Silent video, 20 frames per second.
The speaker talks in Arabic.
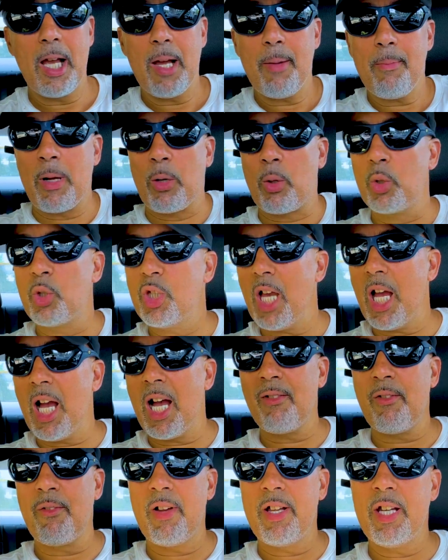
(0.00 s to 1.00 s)
ما كنتش
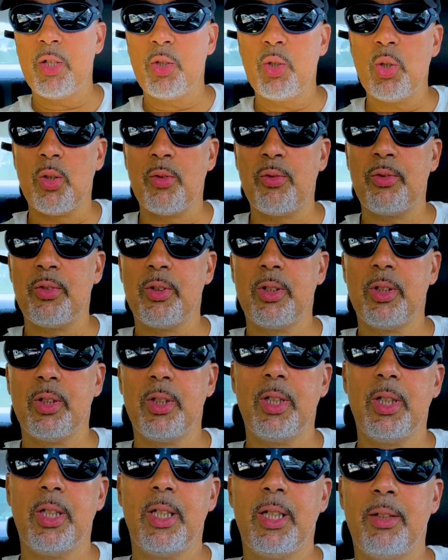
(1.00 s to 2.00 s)
عارف انا شوف
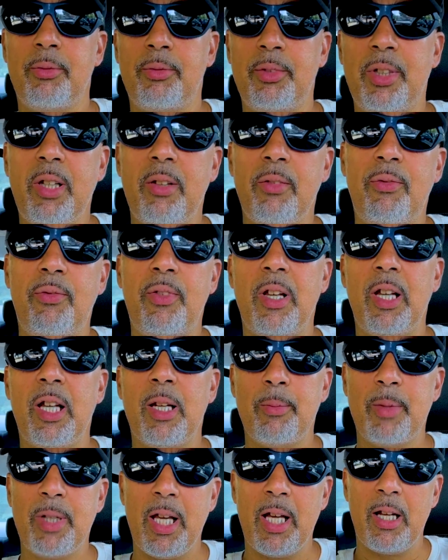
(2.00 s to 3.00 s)
في ديك
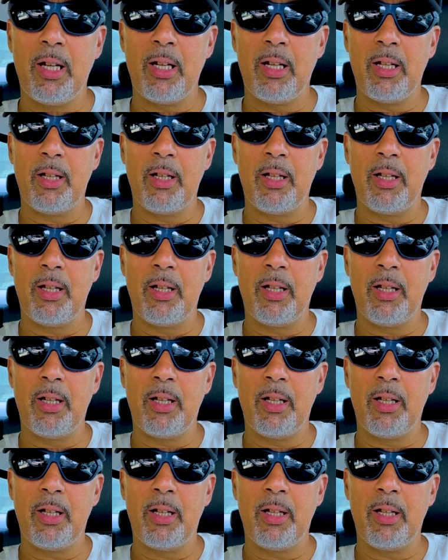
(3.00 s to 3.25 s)
الفيلم ديال